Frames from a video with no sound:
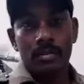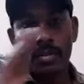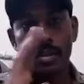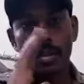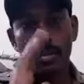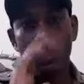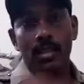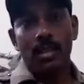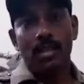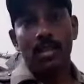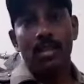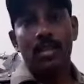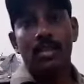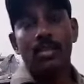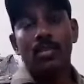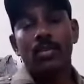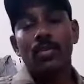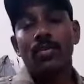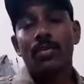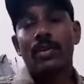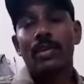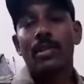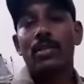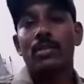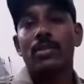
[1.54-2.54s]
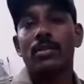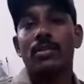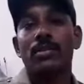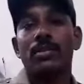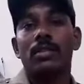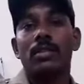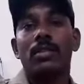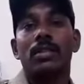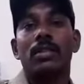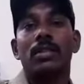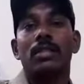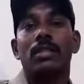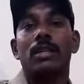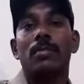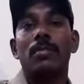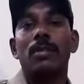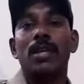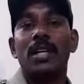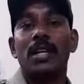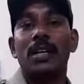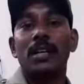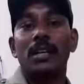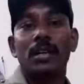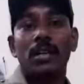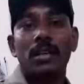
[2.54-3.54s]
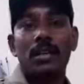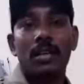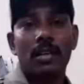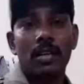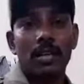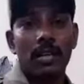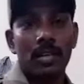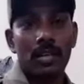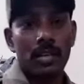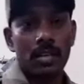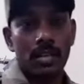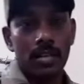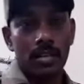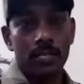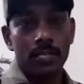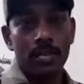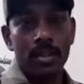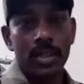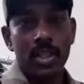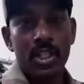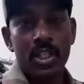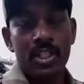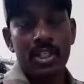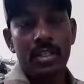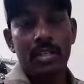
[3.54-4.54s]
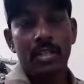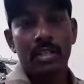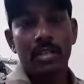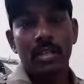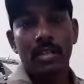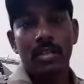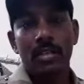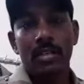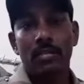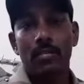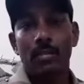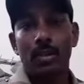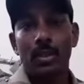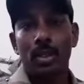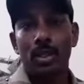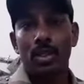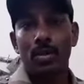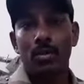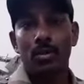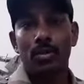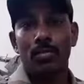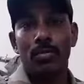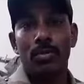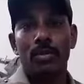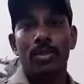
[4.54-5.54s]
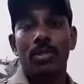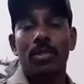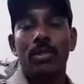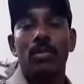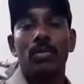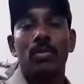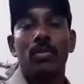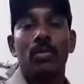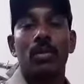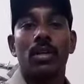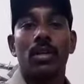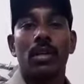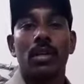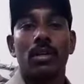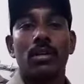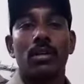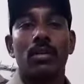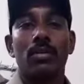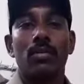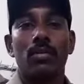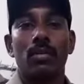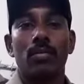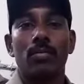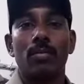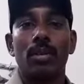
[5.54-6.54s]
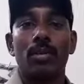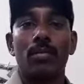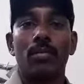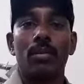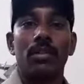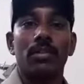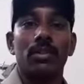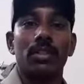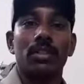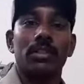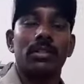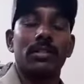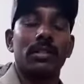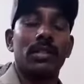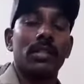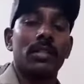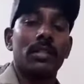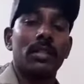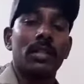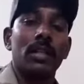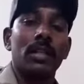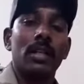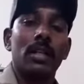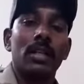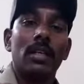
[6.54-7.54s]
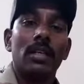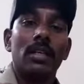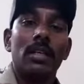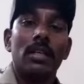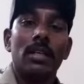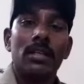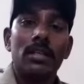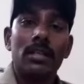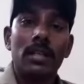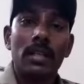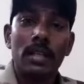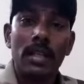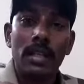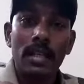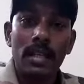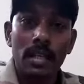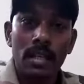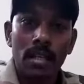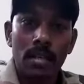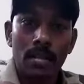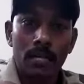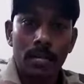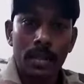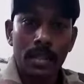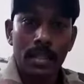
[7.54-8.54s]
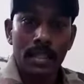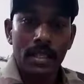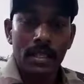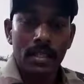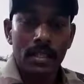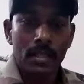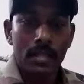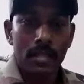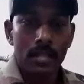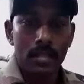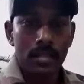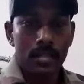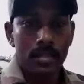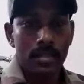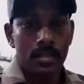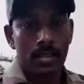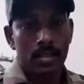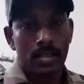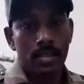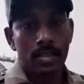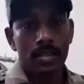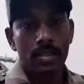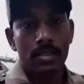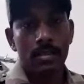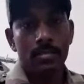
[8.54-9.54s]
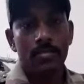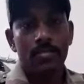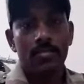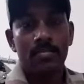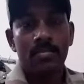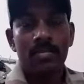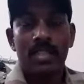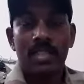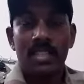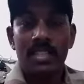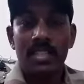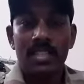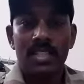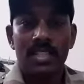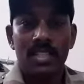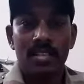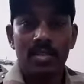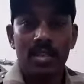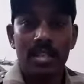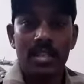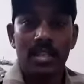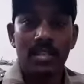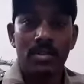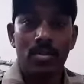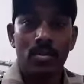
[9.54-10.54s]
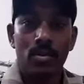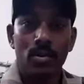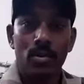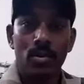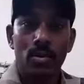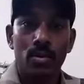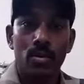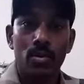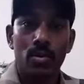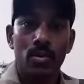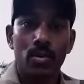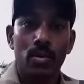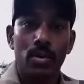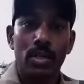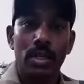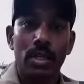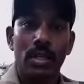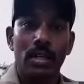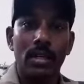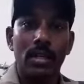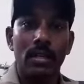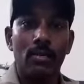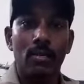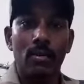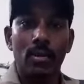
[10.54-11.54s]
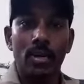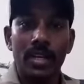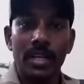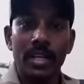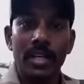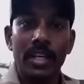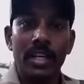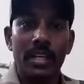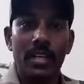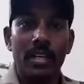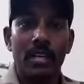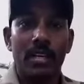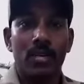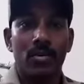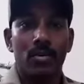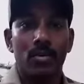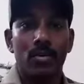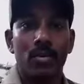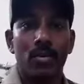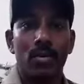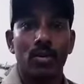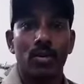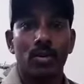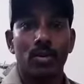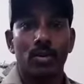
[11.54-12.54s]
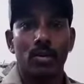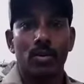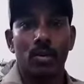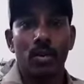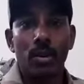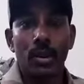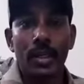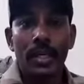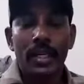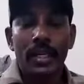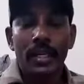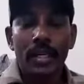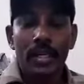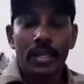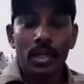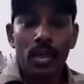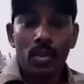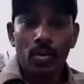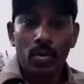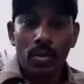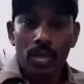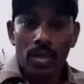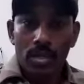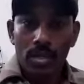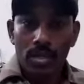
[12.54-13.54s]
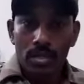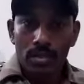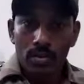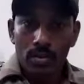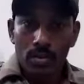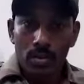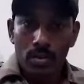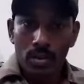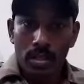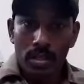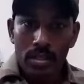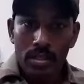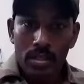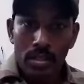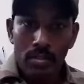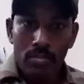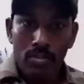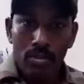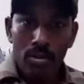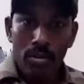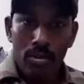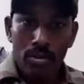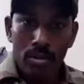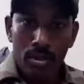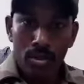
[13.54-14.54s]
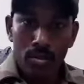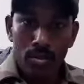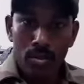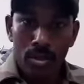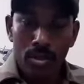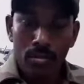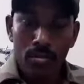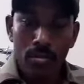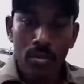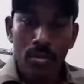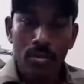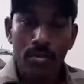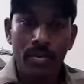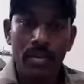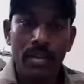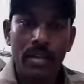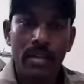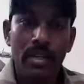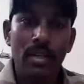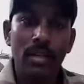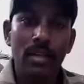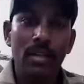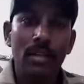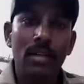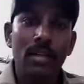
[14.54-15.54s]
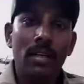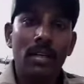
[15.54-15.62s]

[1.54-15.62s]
சார் எல்லாருக்கும் வணக்கம் தமிழ்நாட்டில் இருக்கிற மீடியா சேனல் அதுக்கப்புறம் யூடியூப் சேனல் உங்களுக்கு எல்லாருக்கும் ஒரு முக்கியமான விஷயம் சார் ஏன் சார் நீங்கள்லாம் பார்த்தீங்கன்னா அரசியல்வாதியை சொல்கிறதோ இல்லை ஒரு நடிகர்களை சொல்கிறதோ இவங்கெல்லாம் சொன்னால் தான் ஒரு நியூஸாக போடுவீங்களா